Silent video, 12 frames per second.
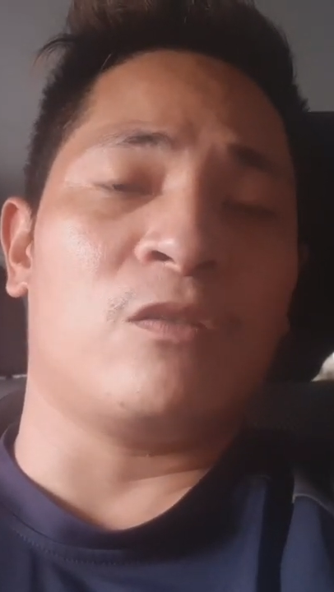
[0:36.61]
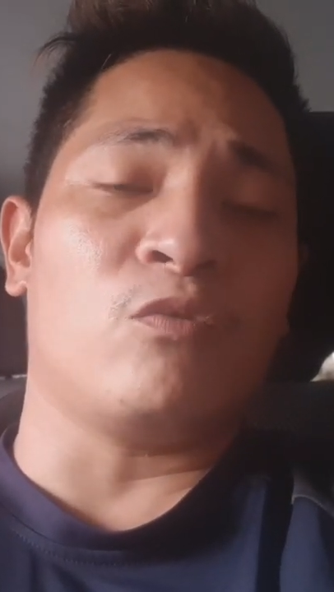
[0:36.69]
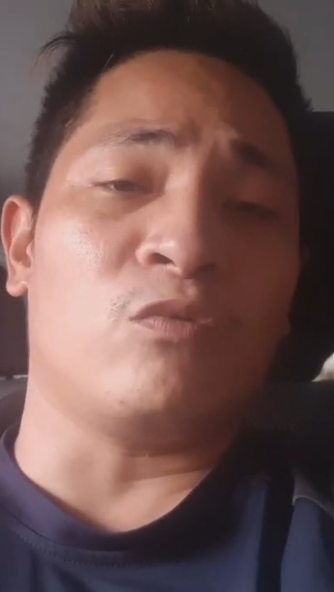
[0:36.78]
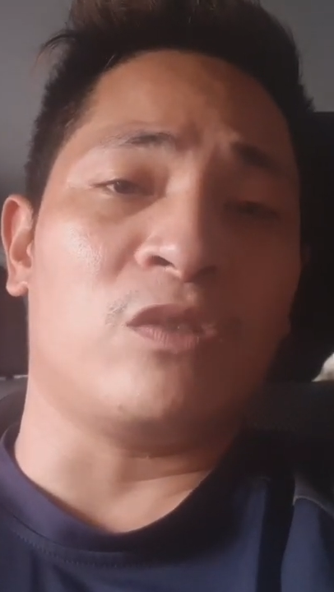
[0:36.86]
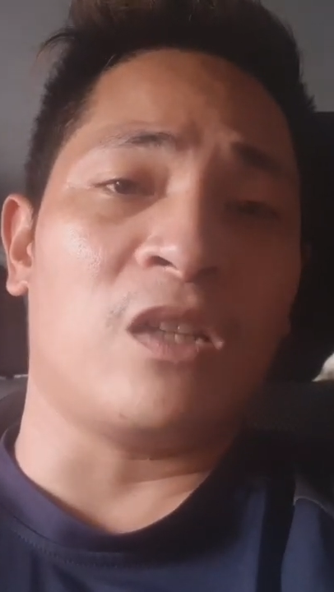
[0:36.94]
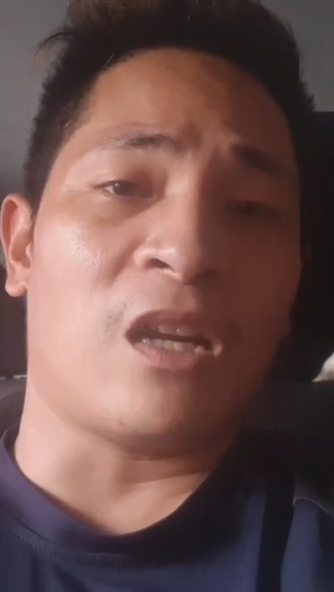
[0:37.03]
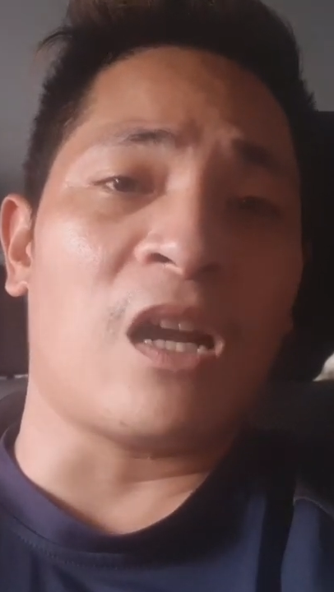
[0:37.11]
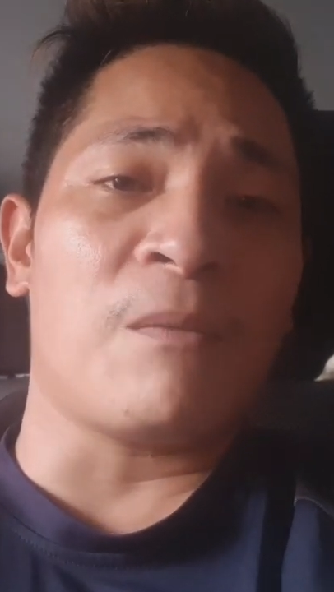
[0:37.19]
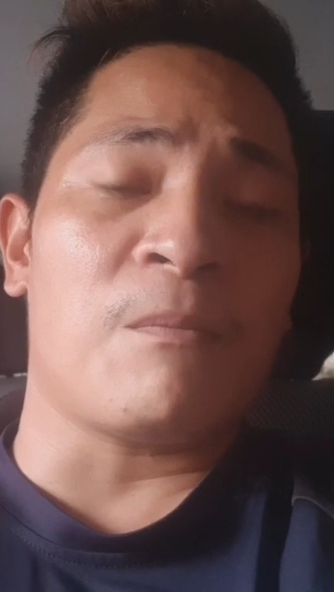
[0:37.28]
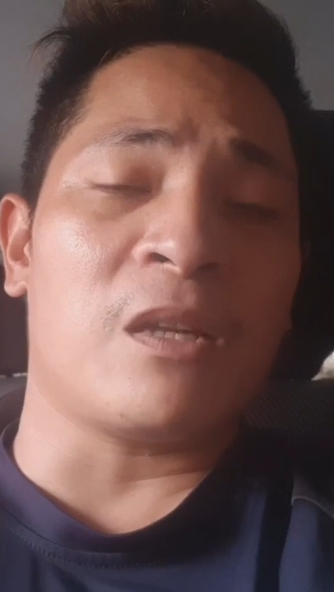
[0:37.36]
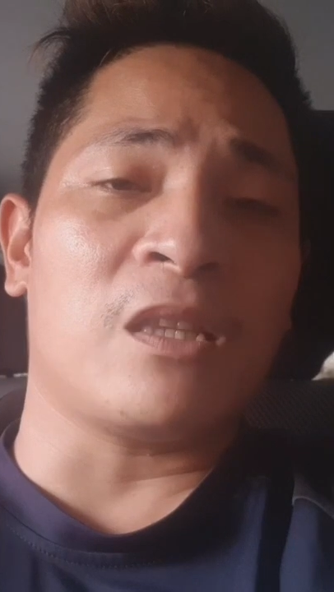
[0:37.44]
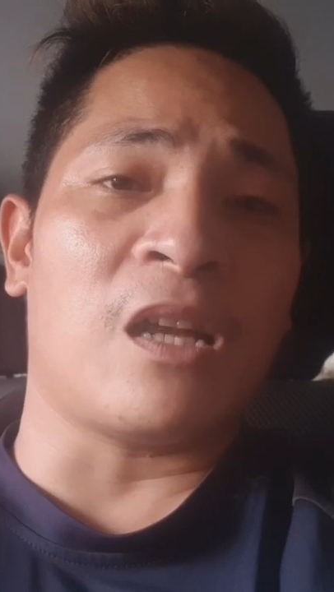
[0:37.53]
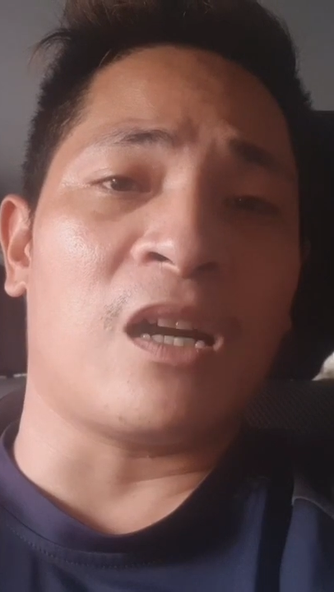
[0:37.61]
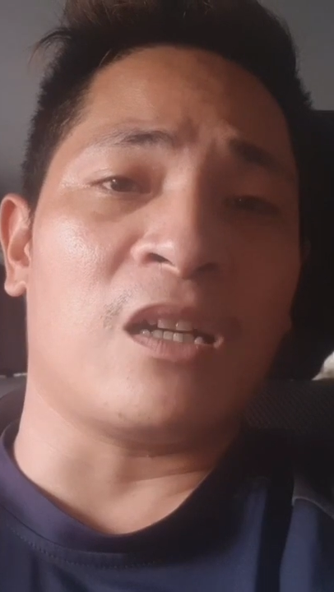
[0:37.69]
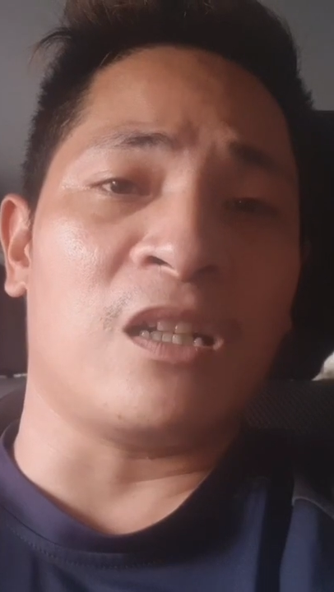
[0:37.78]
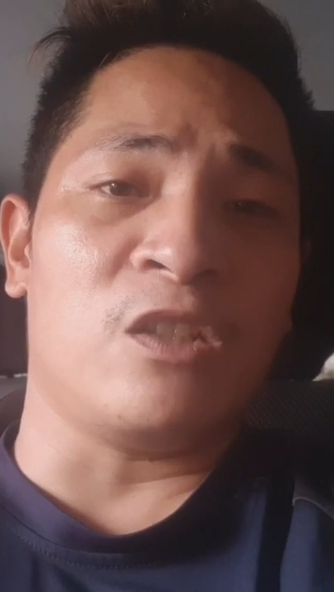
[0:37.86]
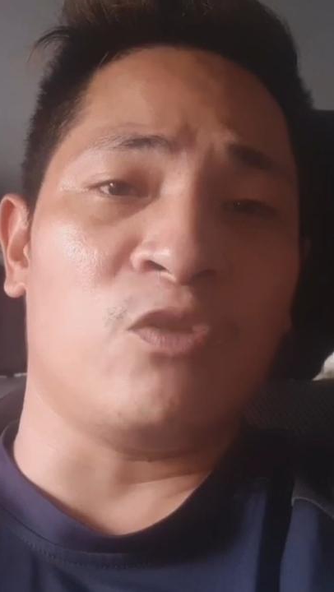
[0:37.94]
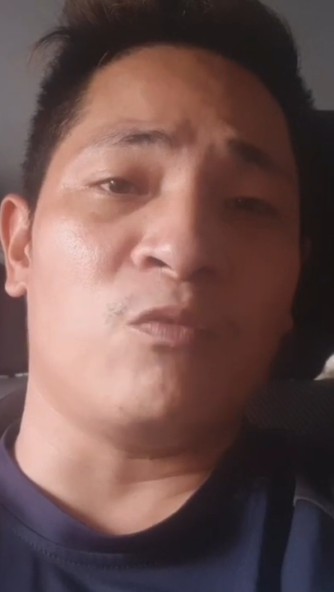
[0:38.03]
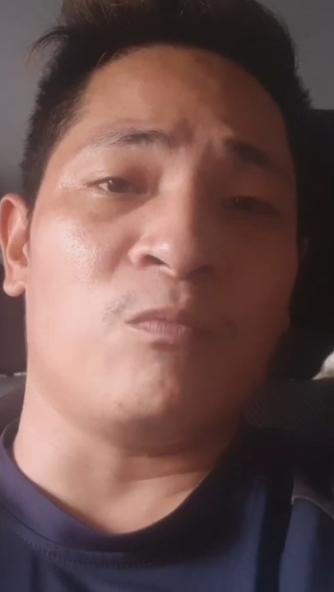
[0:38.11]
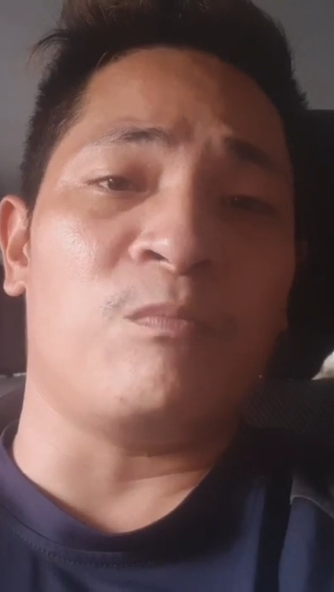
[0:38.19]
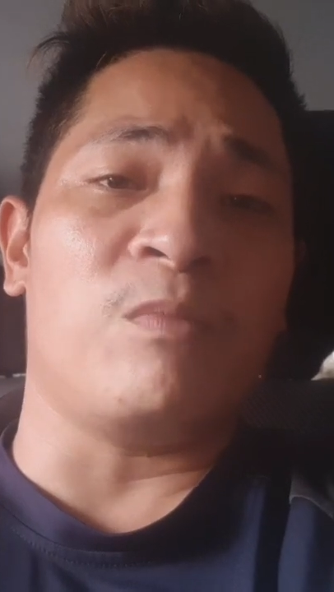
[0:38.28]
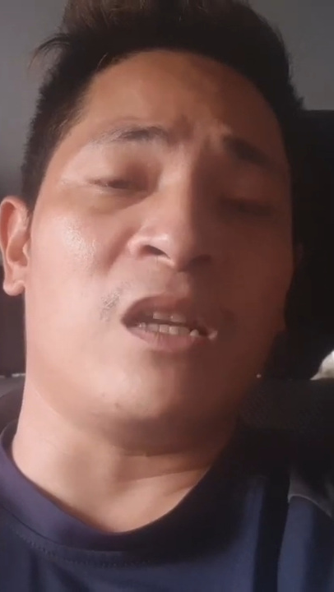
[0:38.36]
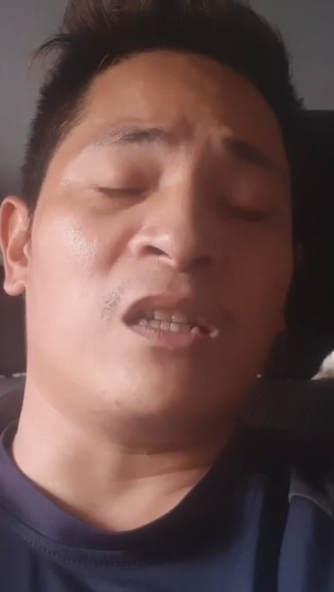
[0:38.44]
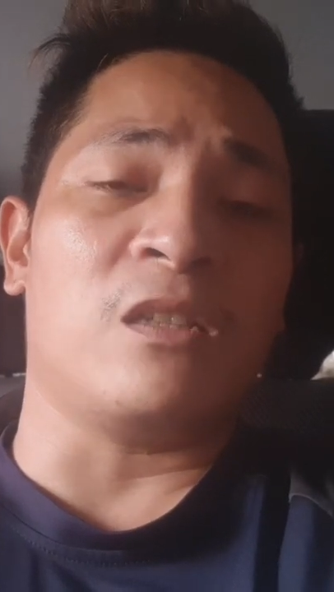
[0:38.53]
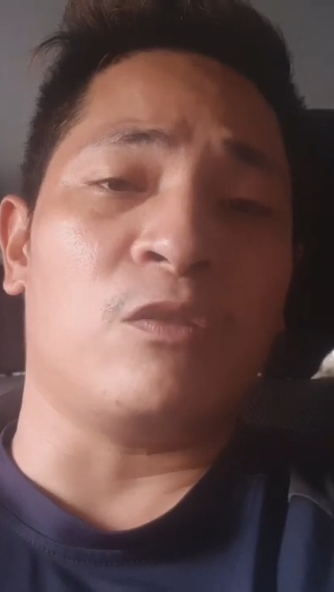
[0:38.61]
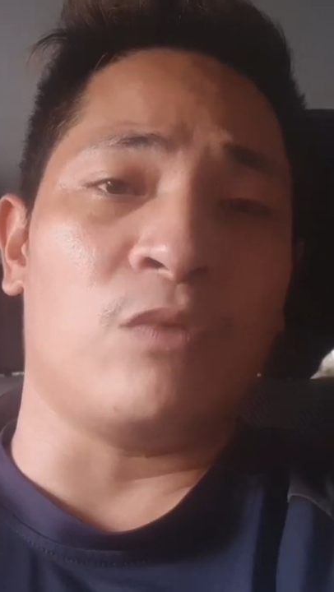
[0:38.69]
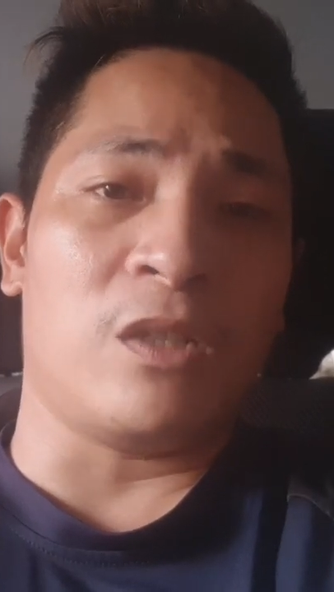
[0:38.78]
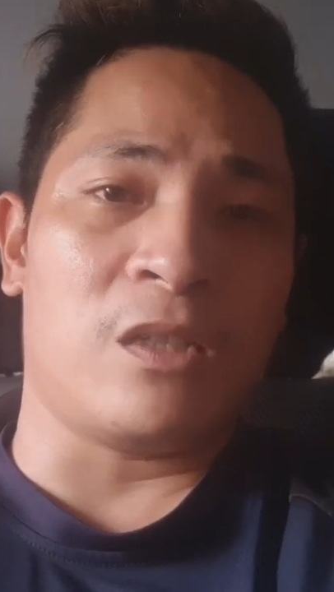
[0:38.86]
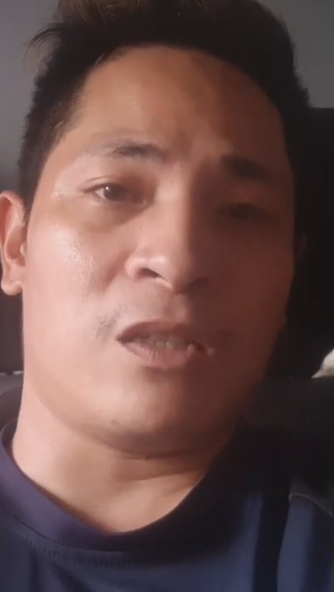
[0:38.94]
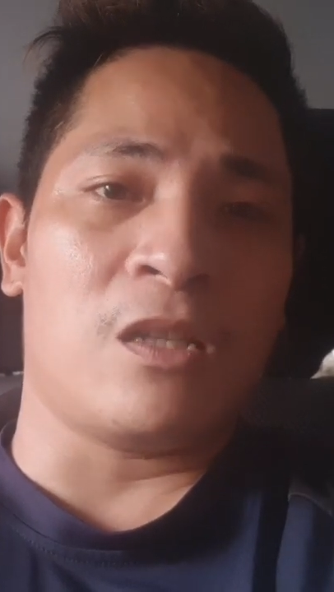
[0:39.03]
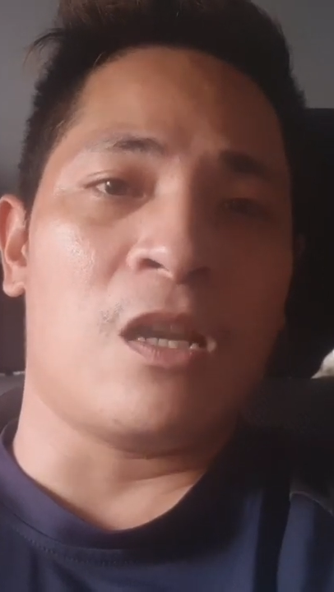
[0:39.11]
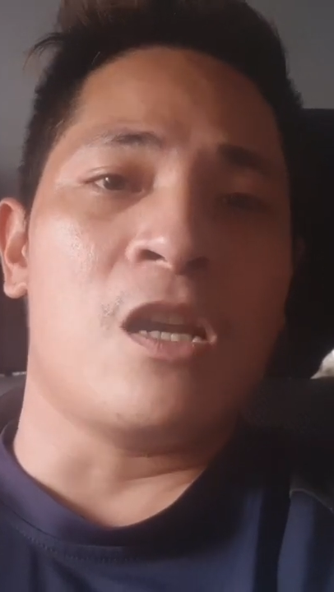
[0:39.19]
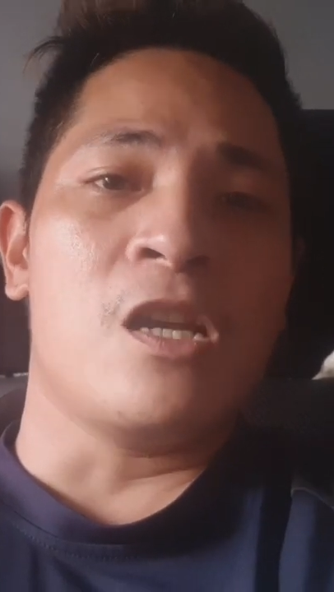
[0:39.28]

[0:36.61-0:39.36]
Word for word: kung siraman ang inyong brake switch.